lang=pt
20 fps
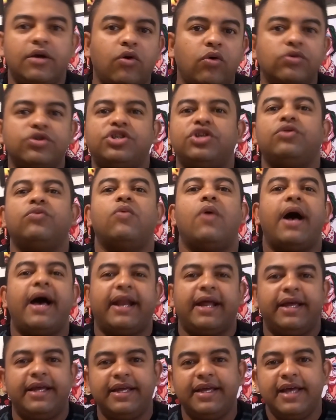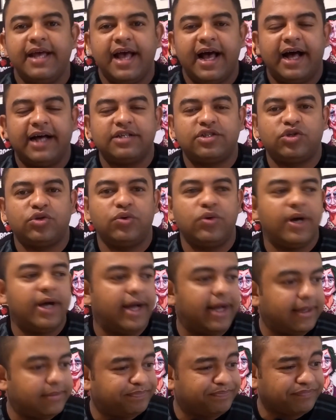continuar aí a
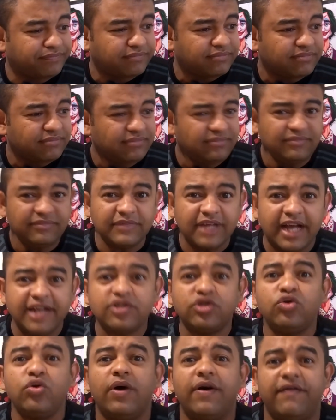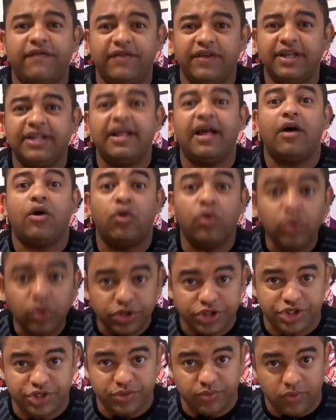sua a sua vida
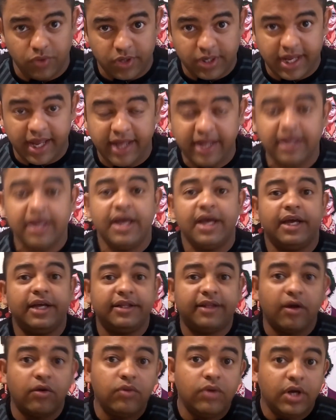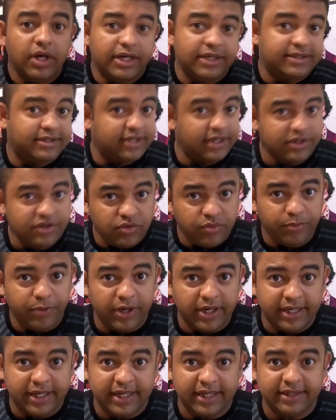útil, ok? Então, existe um
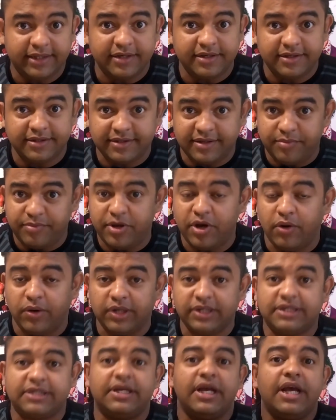planeta de simbiontes,